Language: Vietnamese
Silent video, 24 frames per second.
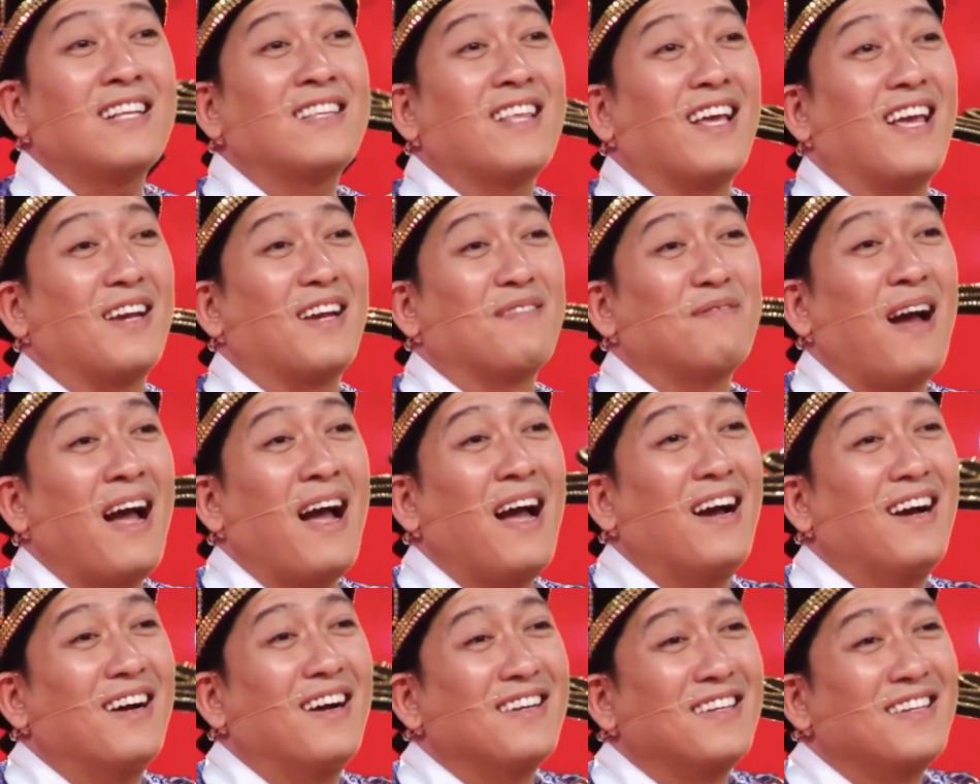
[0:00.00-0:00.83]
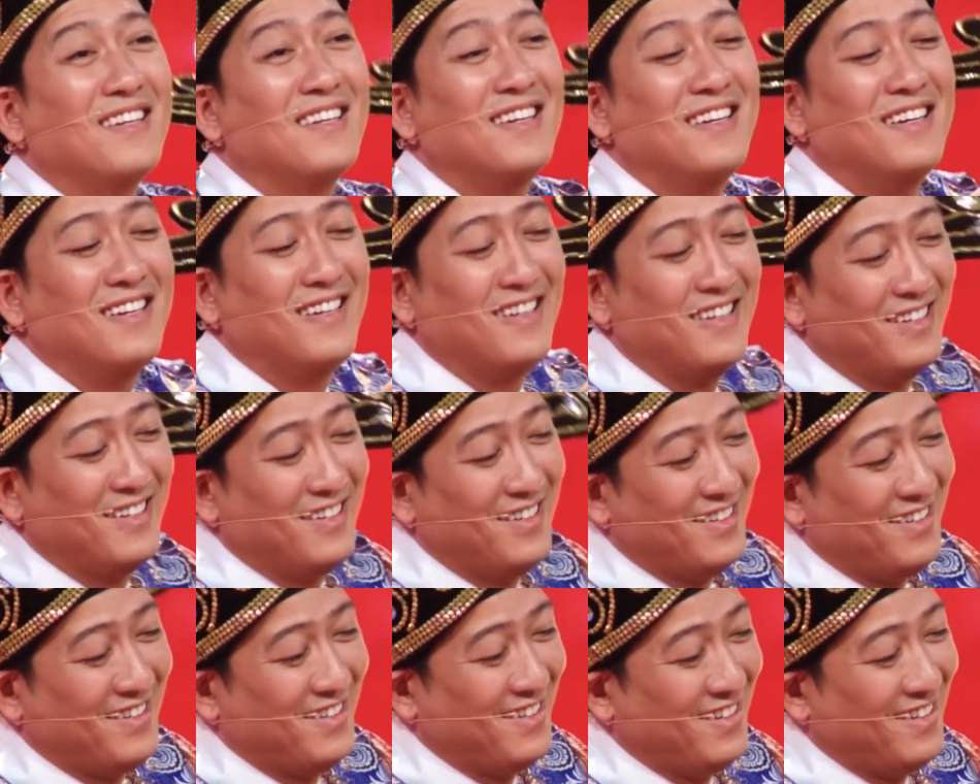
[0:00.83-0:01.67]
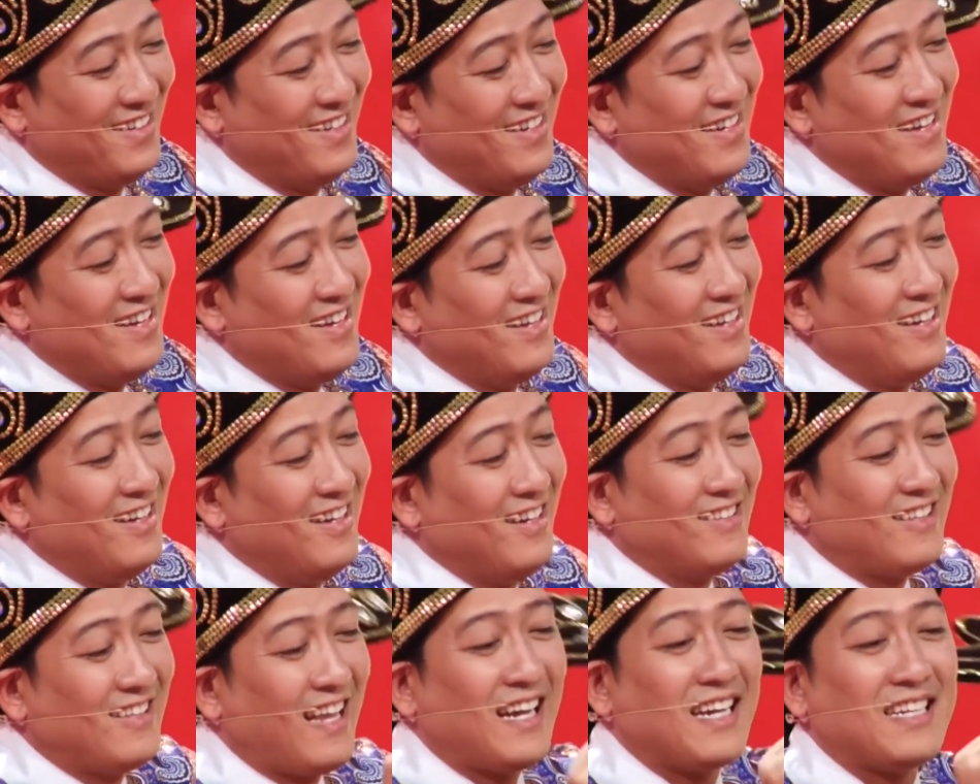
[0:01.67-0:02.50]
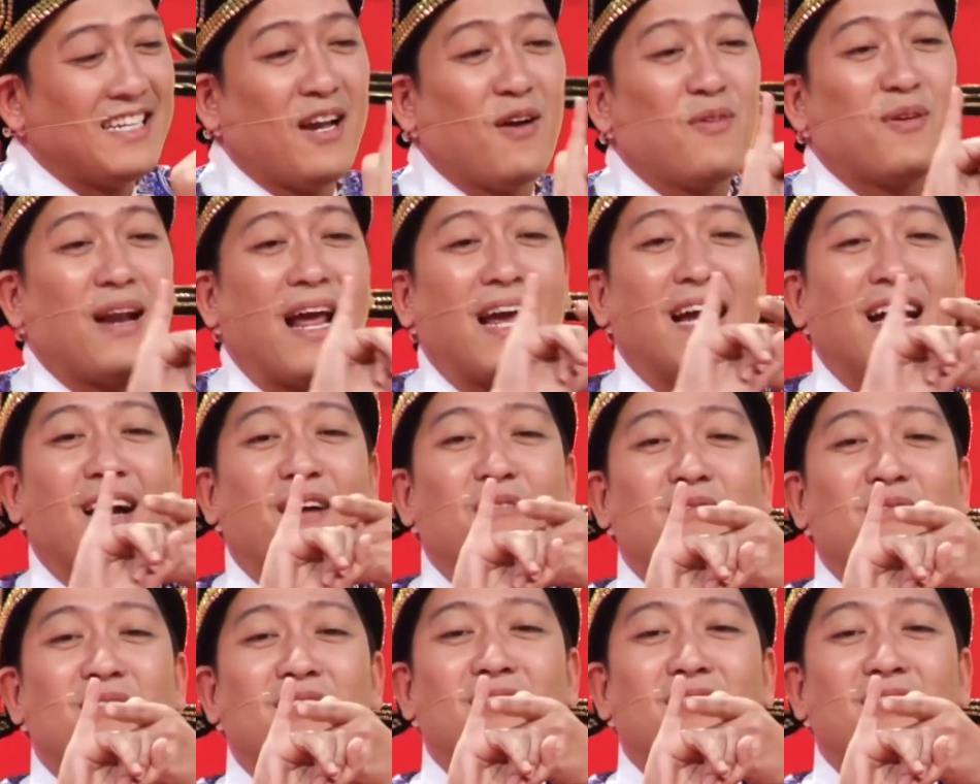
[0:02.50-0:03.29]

thiệt má ơi. Thì bởi vậy. Không phải. Mày có dấu răng không?